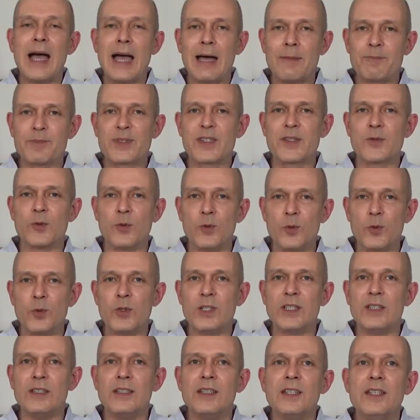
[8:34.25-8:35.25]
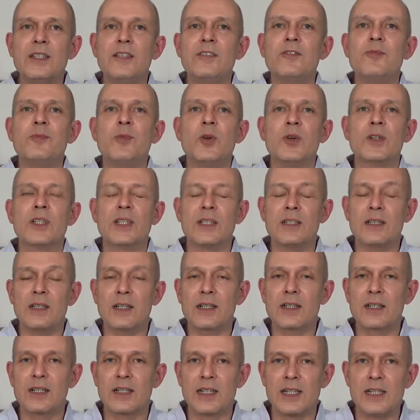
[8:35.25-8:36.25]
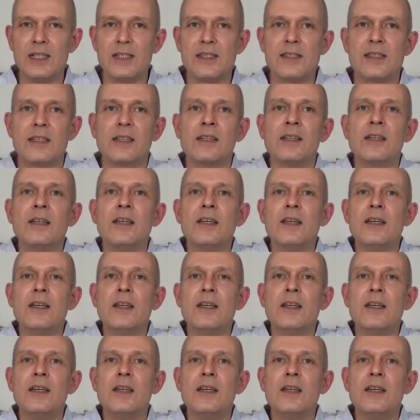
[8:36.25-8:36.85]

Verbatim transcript: absoluten Tiefpunkt in der Krise